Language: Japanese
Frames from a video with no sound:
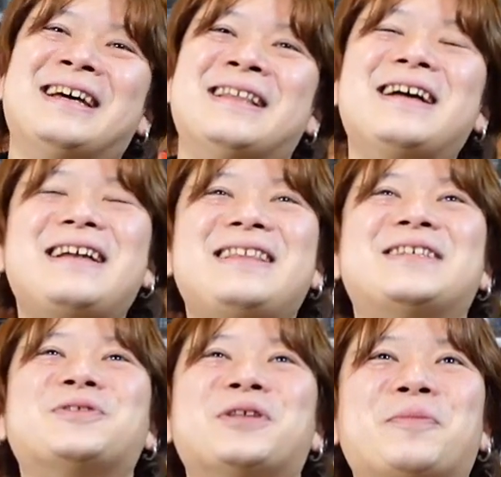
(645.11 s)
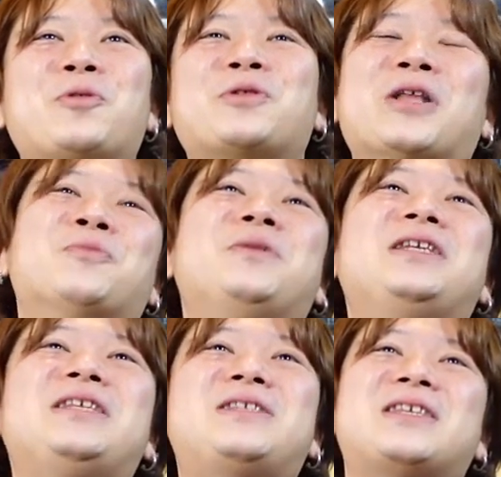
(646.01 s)
なんでしょうね、僕あの身
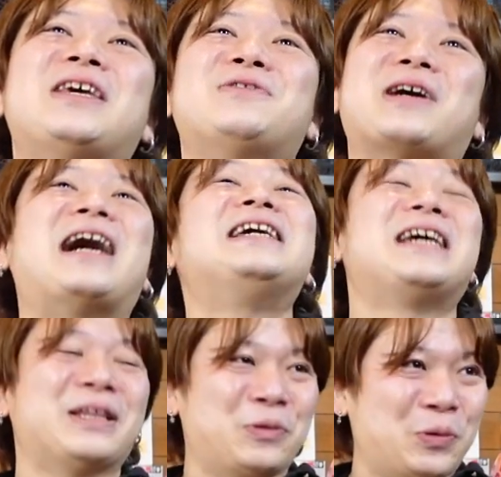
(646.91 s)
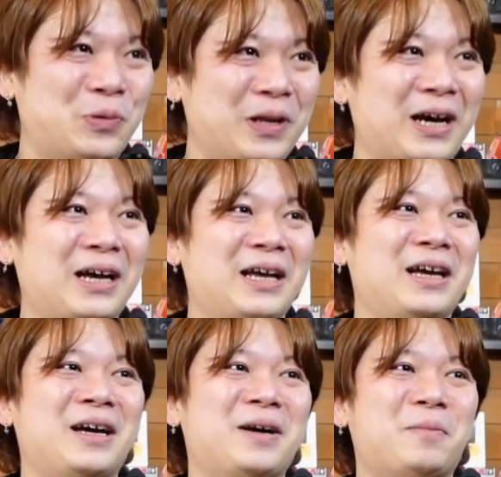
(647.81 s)
につける絵画のような
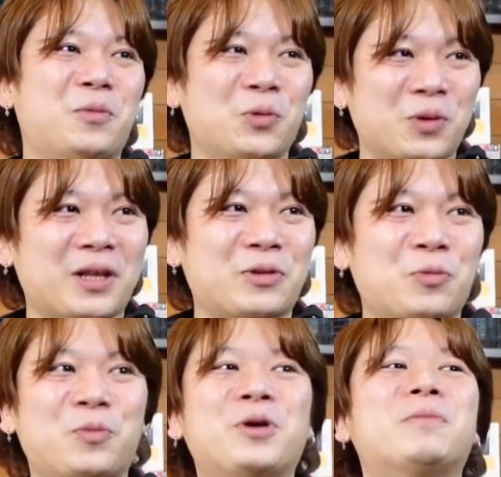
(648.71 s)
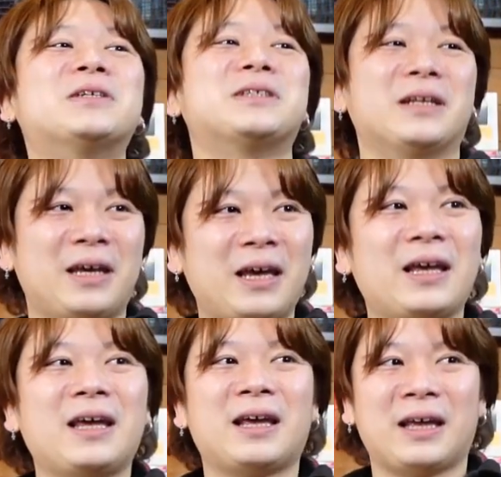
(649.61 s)
ものだと思いましたね。
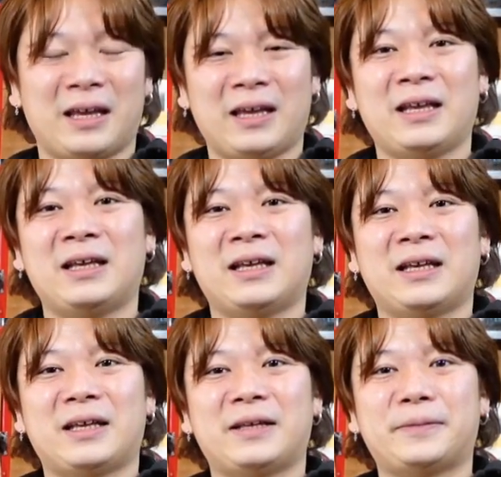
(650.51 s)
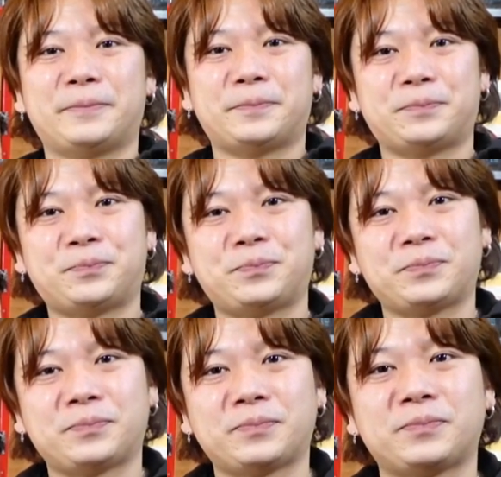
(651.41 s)
これねまたね使
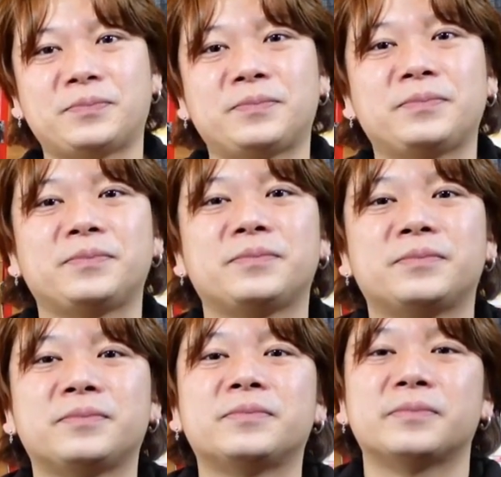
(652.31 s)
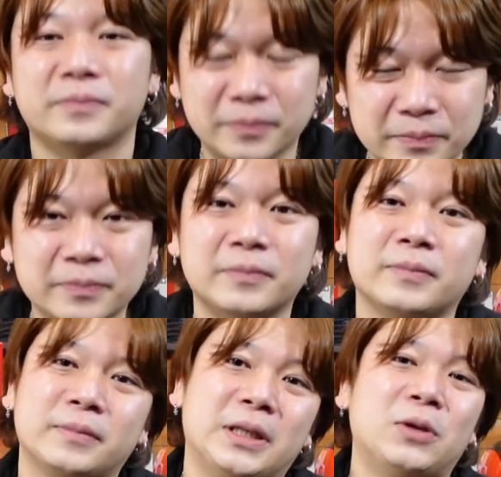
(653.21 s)
い込めば本当面白いんだろうね。
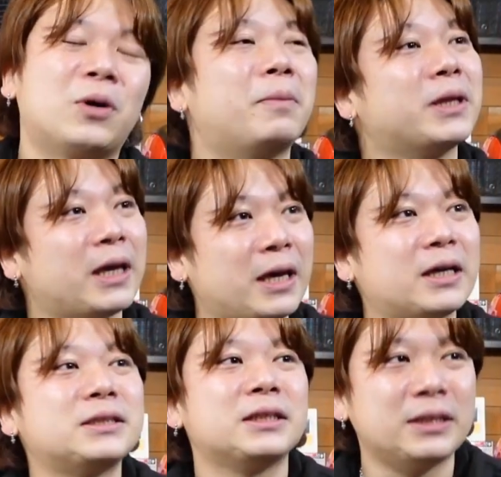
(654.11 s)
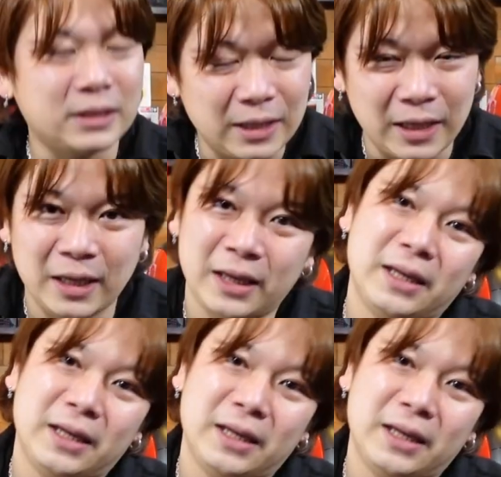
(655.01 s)
色がまた変化していって